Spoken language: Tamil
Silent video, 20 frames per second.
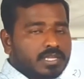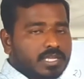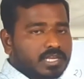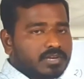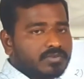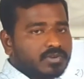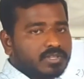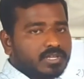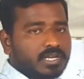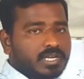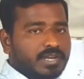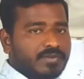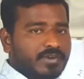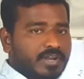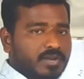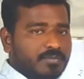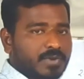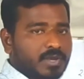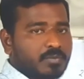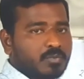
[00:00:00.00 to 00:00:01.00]
இருபது
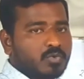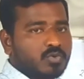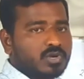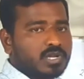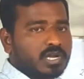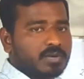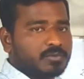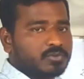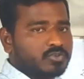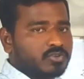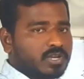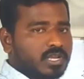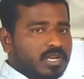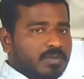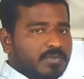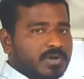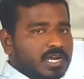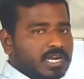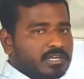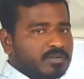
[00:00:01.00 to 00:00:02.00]
டிவைடட் பை மூணு அப்படின்னு சொல்லி
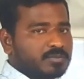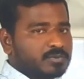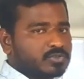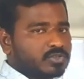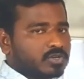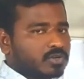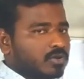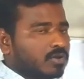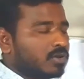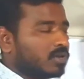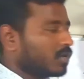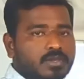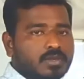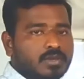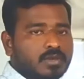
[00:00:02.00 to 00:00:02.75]
நம்ம கண்டுபிடிச்சிருக்கோம்